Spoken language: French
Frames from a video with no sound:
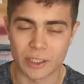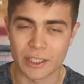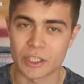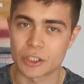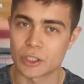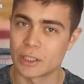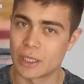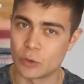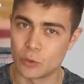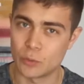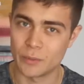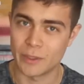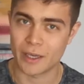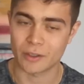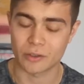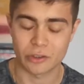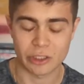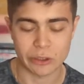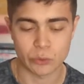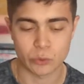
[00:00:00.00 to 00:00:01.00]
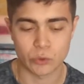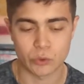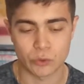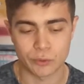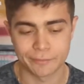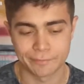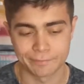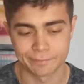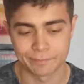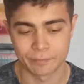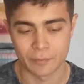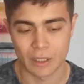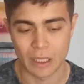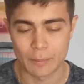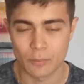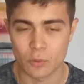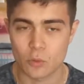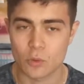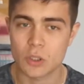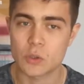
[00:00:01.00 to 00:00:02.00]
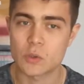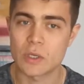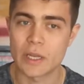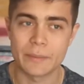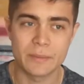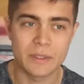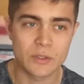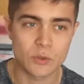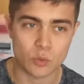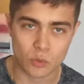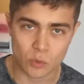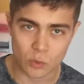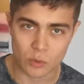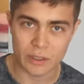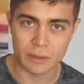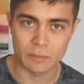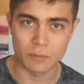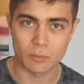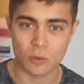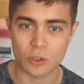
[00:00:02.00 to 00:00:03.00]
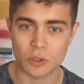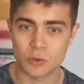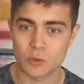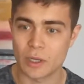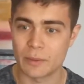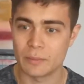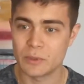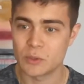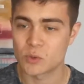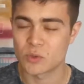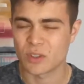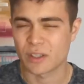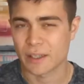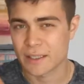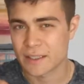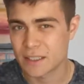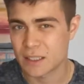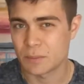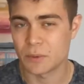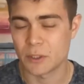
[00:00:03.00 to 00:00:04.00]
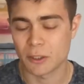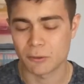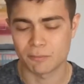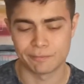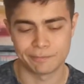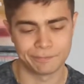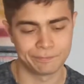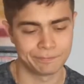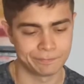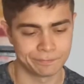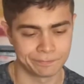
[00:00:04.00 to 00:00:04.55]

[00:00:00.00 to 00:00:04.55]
tu as caché la lumière que tu as reçue. Pourquoi tu l'as mise sous ton lit Pourquoi tu l'as mise sous un récipient